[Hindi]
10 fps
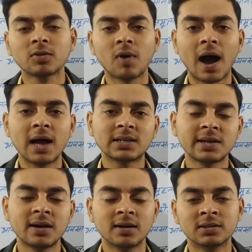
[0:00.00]
तो आज का
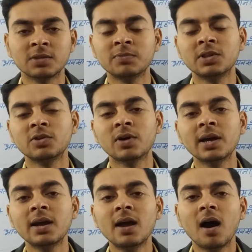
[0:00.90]
यह अंतिम वीडियो
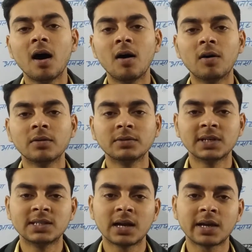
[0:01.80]
है और
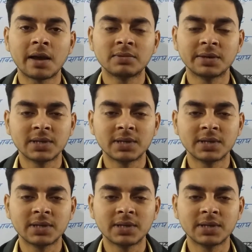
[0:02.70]
जैसा कि आप